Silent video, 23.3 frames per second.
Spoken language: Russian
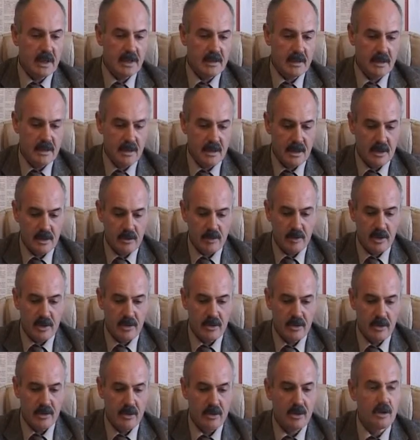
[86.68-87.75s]
казачат
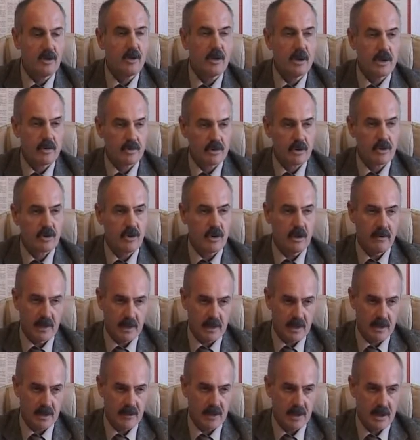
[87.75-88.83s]
проходит не только в школе, в
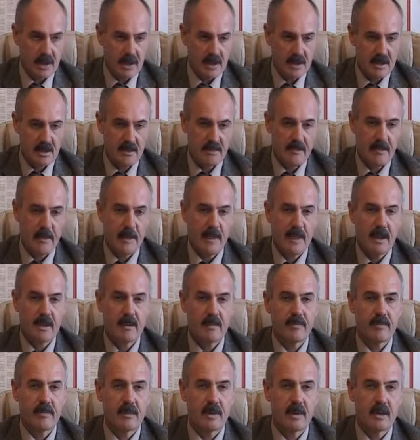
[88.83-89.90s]
казачьем классе.
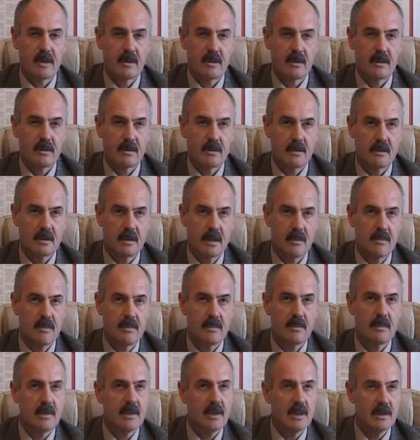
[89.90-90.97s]
Э,
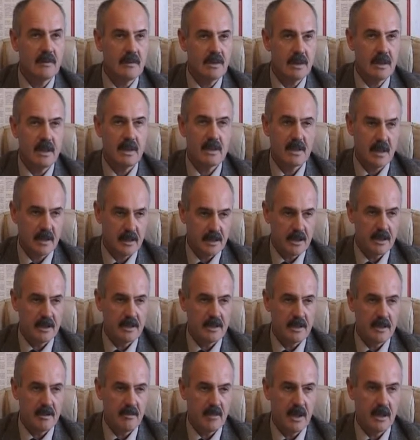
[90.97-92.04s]
там не все из казачьих
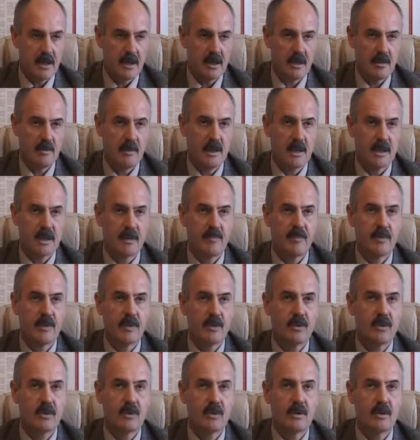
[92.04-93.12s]
семей ребята,
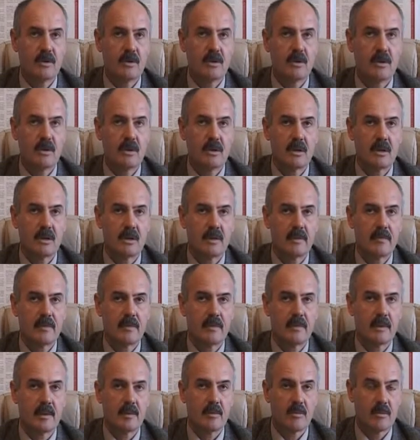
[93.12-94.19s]
но э,
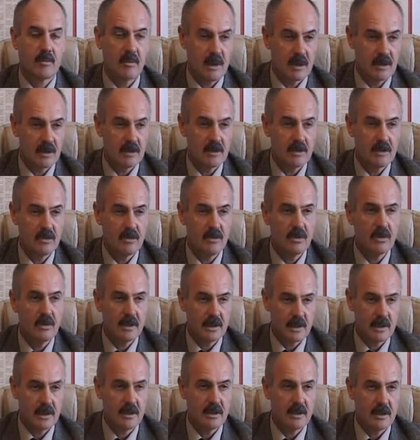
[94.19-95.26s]
большинство
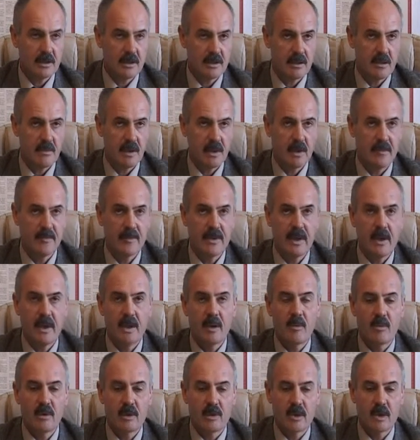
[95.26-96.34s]
из казачьих семей.
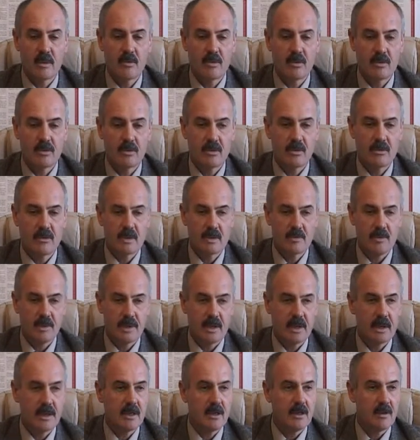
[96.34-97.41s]
Поэтому
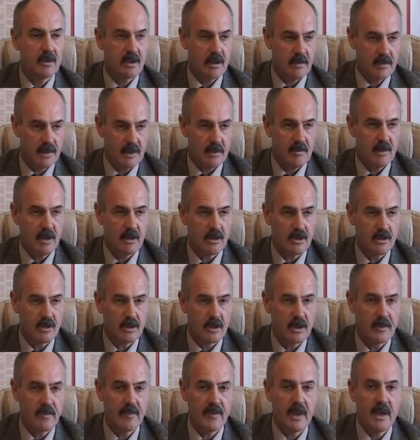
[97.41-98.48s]
воспитание идет и в семье тоже.
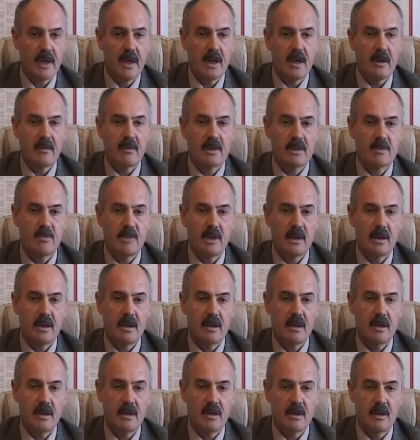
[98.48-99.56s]

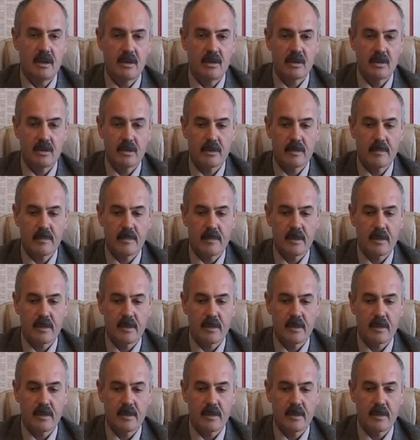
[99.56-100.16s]
Воспитание идет э,